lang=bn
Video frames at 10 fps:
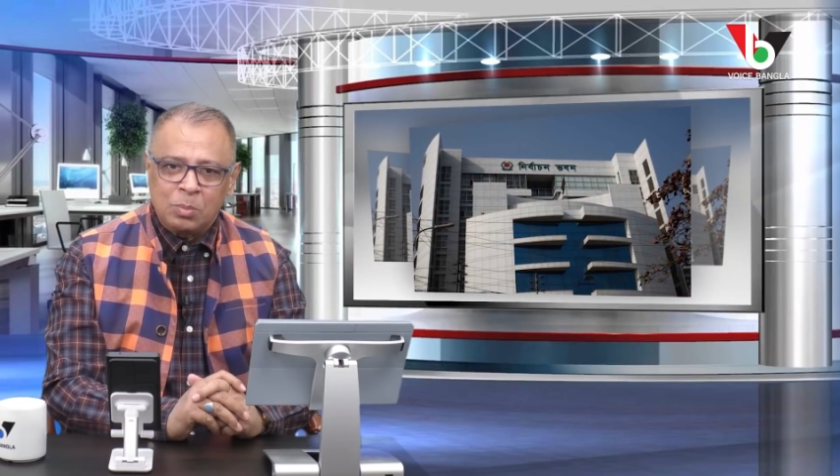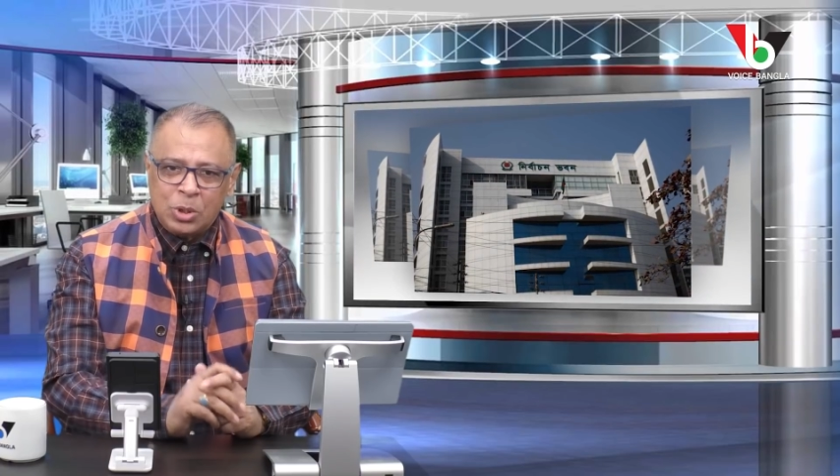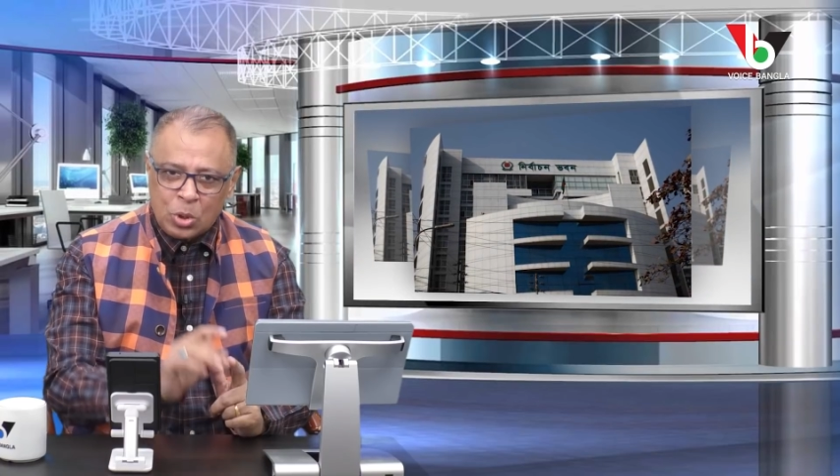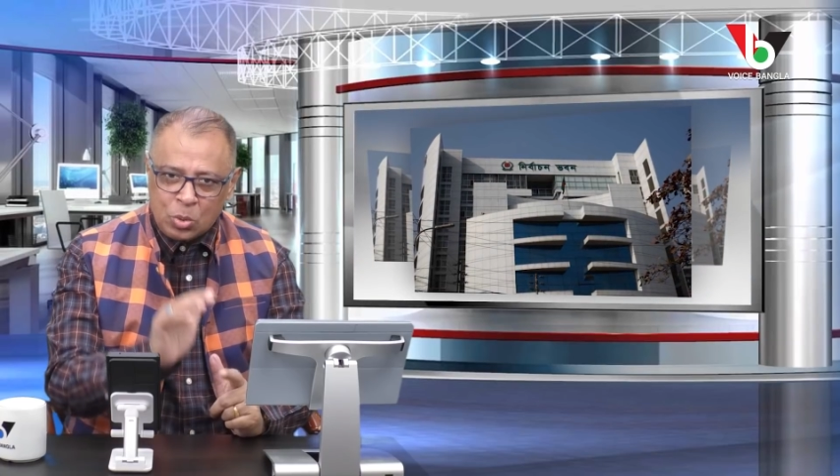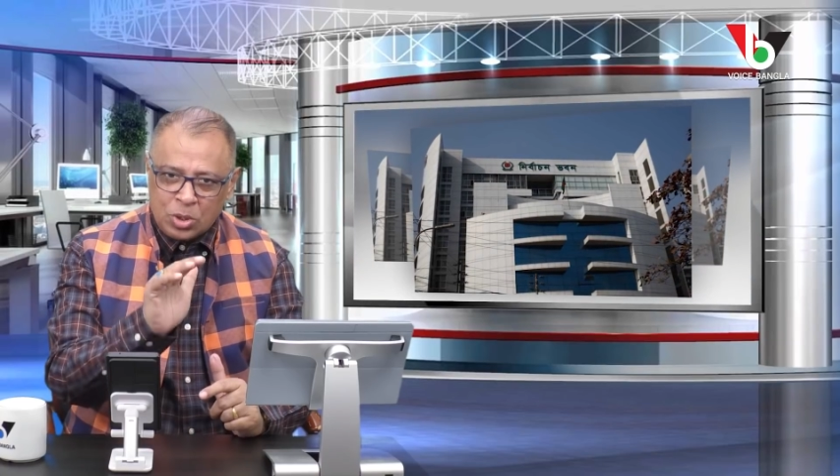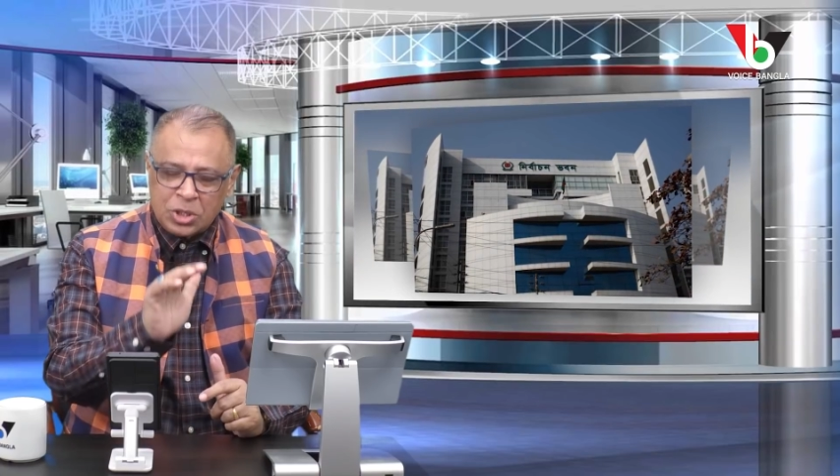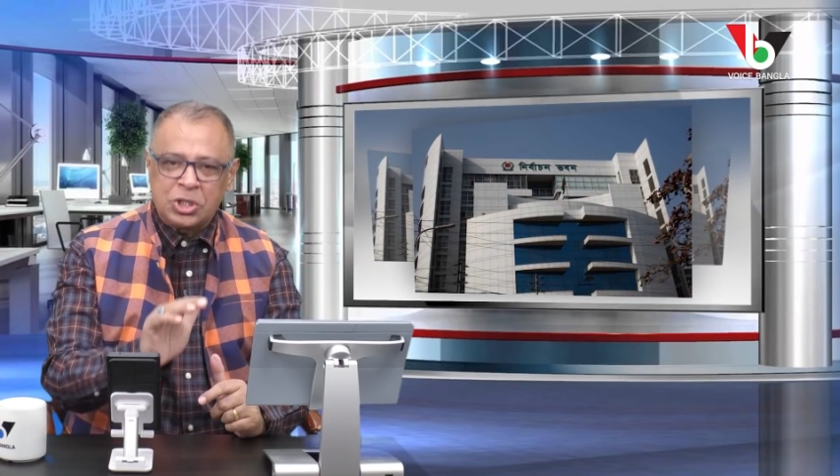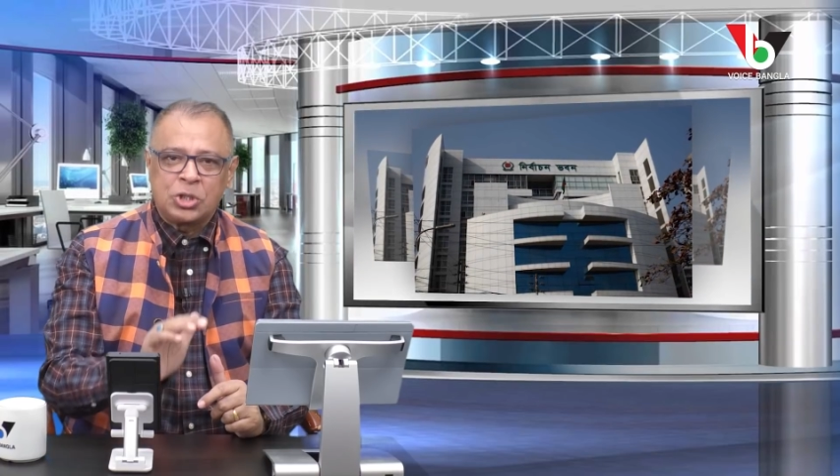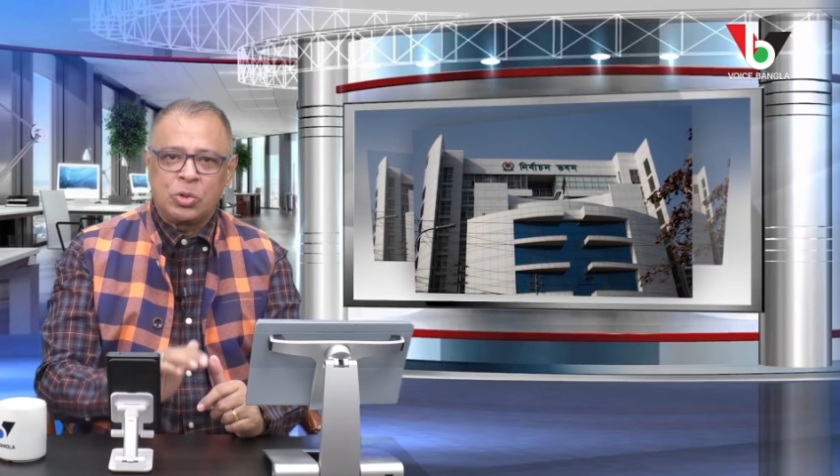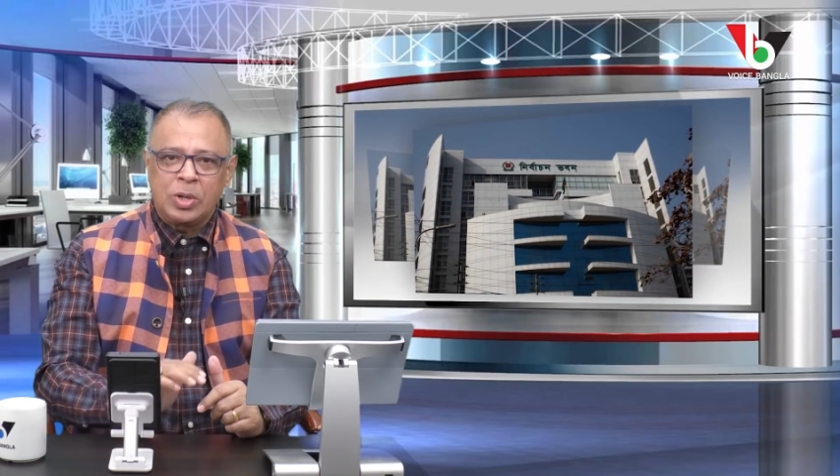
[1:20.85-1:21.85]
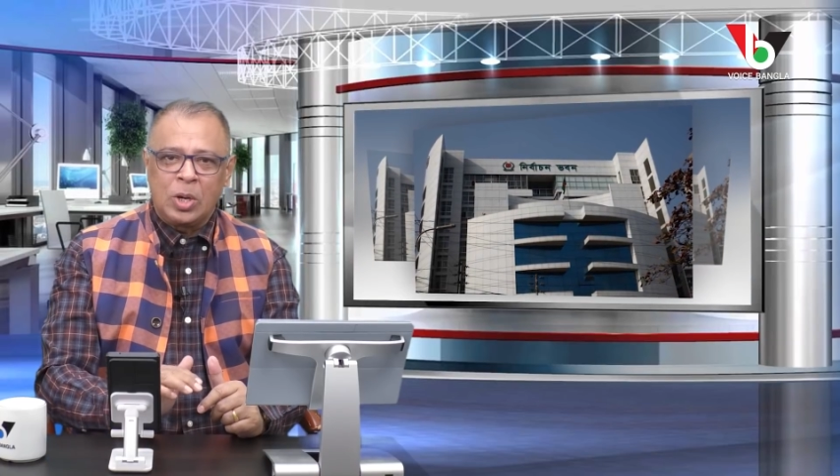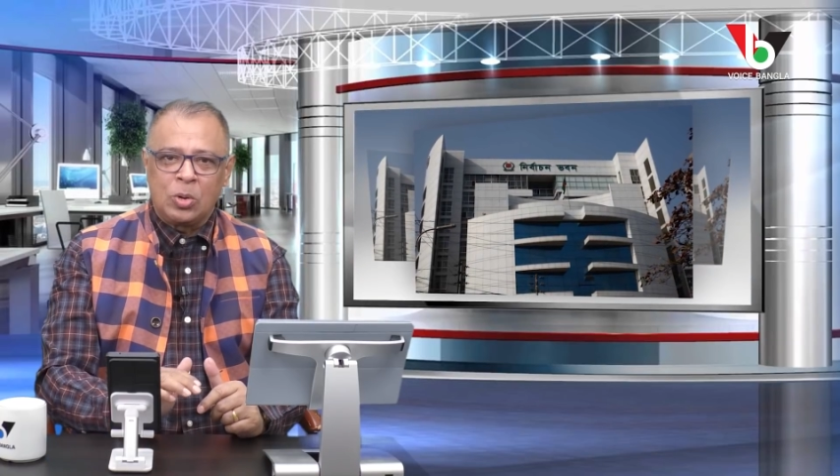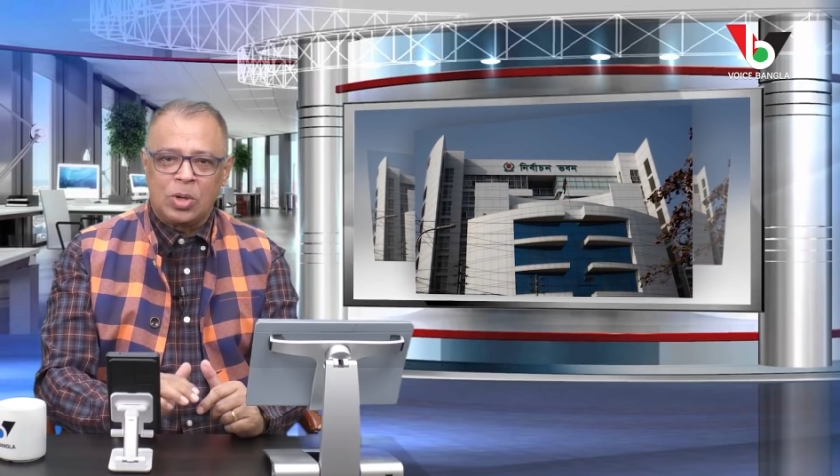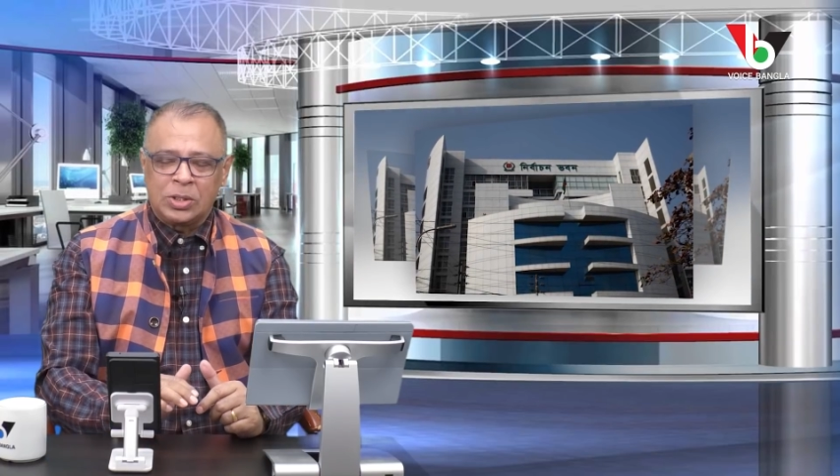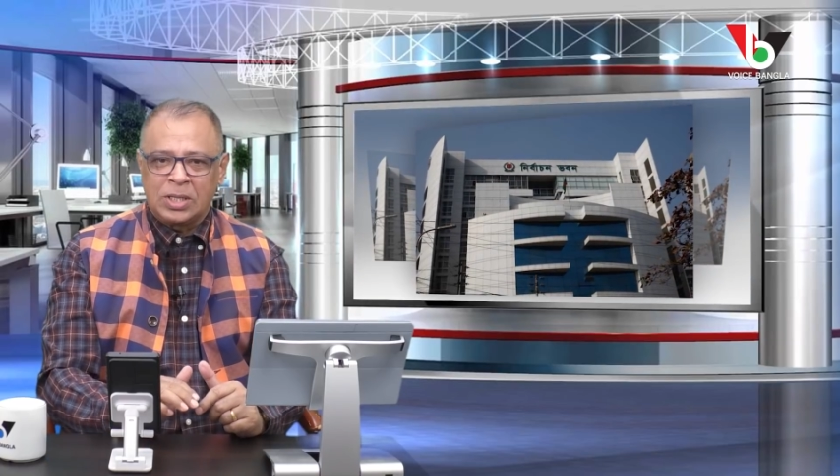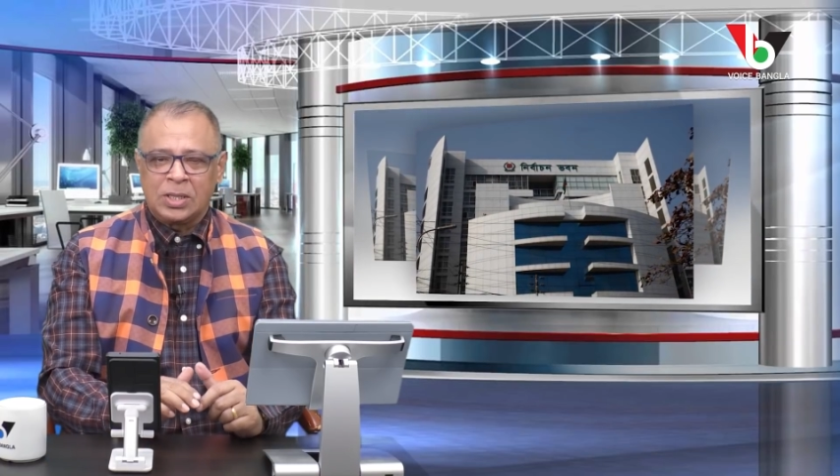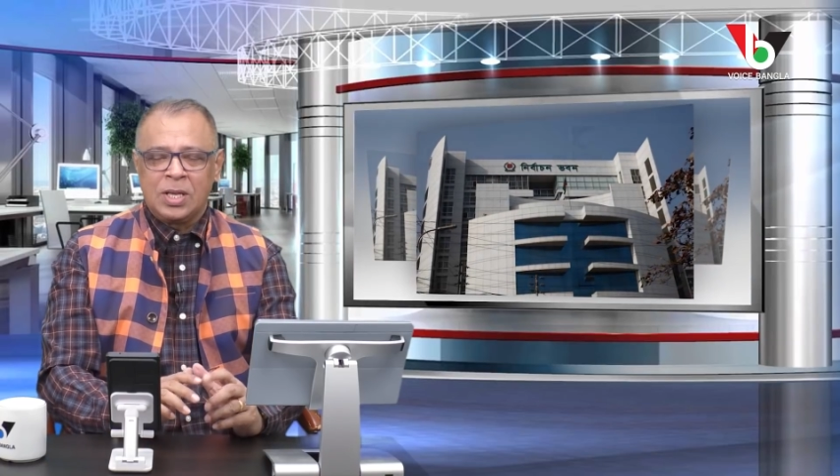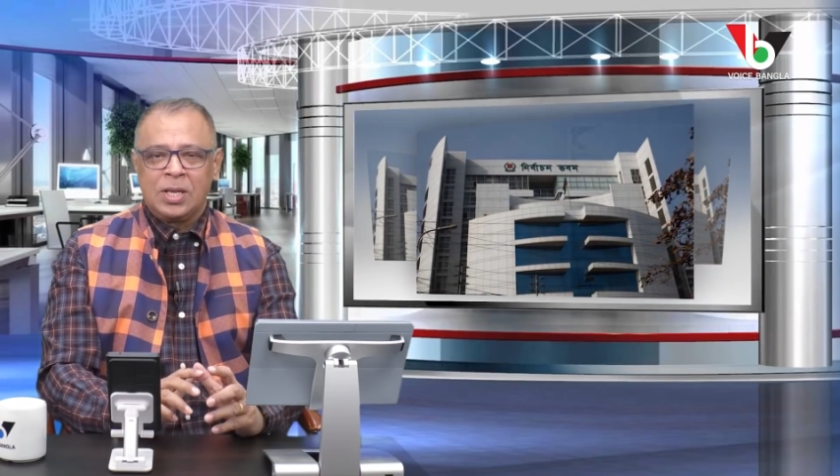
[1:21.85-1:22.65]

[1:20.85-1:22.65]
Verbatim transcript: বিতর্কটা শেষ হয়ে গেল অর্থাৎ